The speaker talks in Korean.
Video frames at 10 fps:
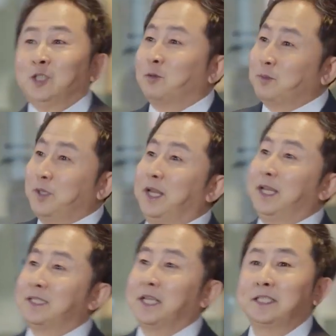좀
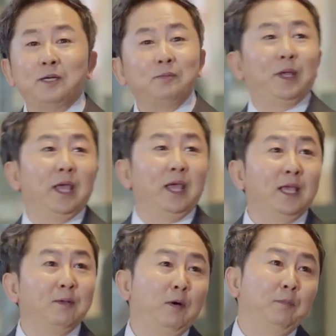전에
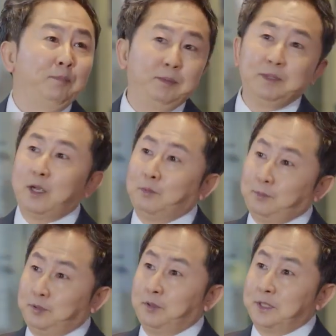사장님께 이번 PB
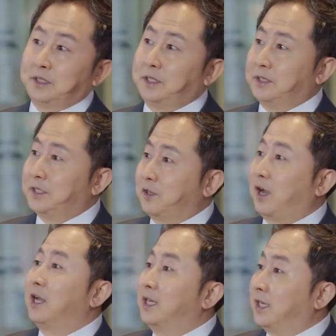상품 프로젝트에 대해서
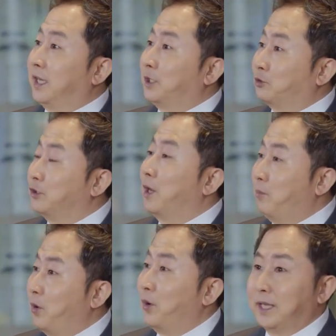간략하게 중간
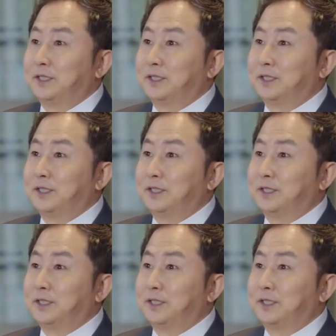보고를